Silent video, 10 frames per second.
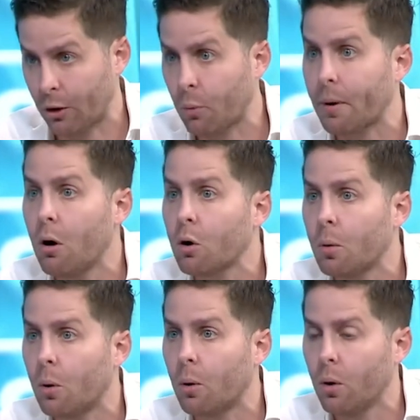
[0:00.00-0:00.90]
tanto privados
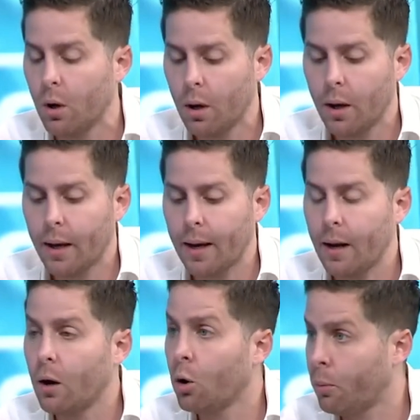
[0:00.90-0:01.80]
como
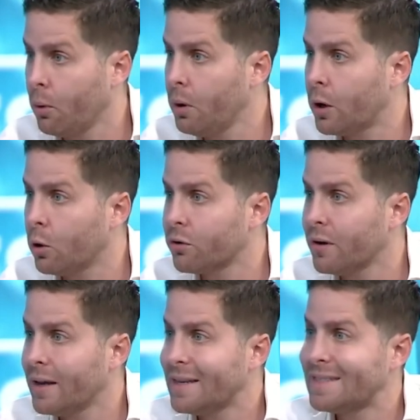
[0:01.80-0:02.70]
eh, los
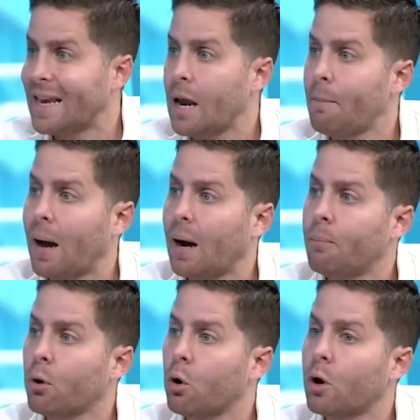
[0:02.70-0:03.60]
públicos, se les paga
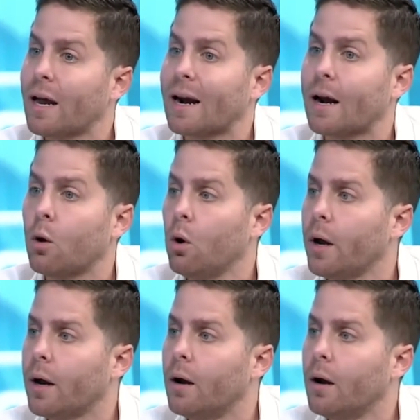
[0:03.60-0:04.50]
por lo que
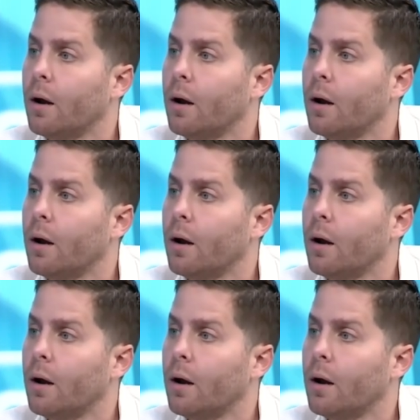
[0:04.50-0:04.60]
recogen.